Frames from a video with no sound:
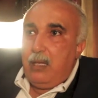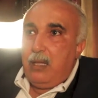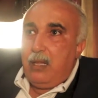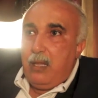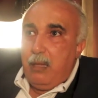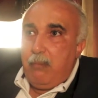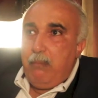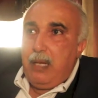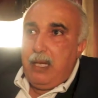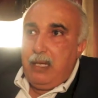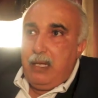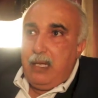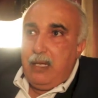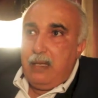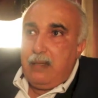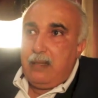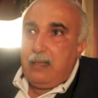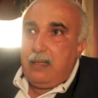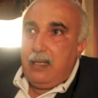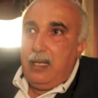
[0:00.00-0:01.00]
ثم
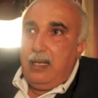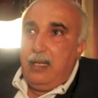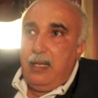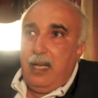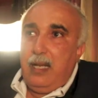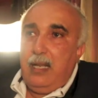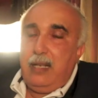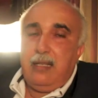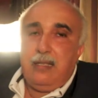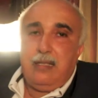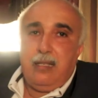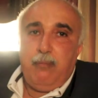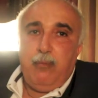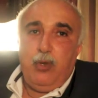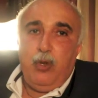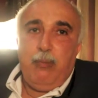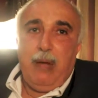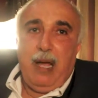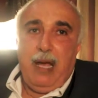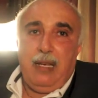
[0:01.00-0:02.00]
ناس اللي انا
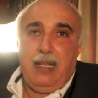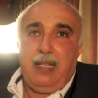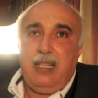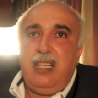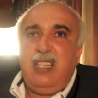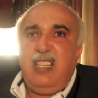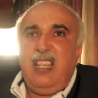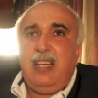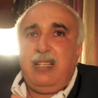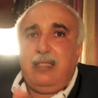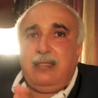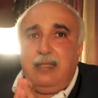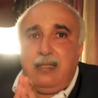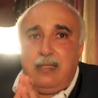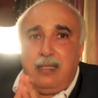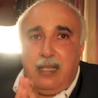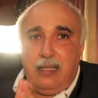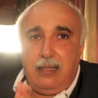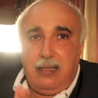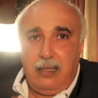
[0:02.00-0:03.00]
نسميهم عالقين
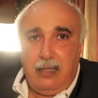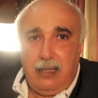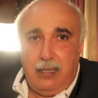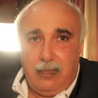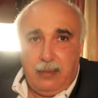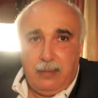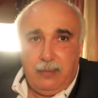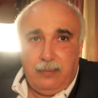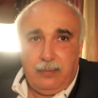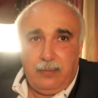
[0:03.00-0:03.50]
اقتصاديا